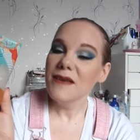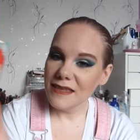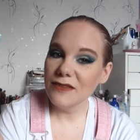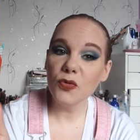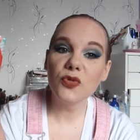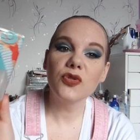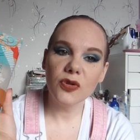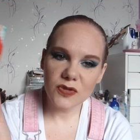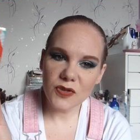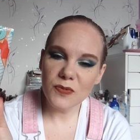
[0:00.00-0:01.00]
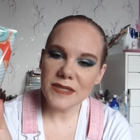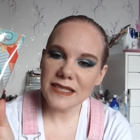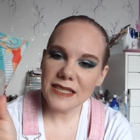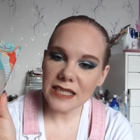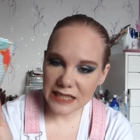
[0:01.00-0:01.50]
Donc
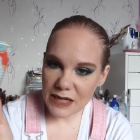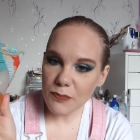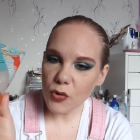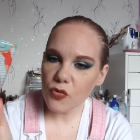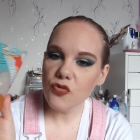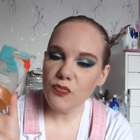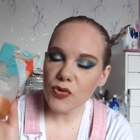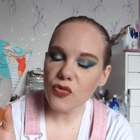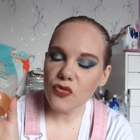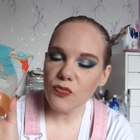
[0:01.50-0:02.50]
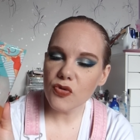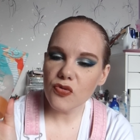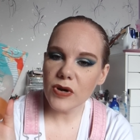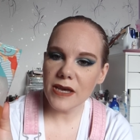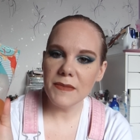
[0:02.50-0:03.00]
celui-ci, je l'ai beaucoup, beaucoup,
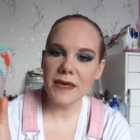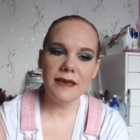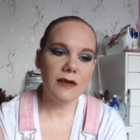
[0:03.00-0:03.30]
beaucoup aimé.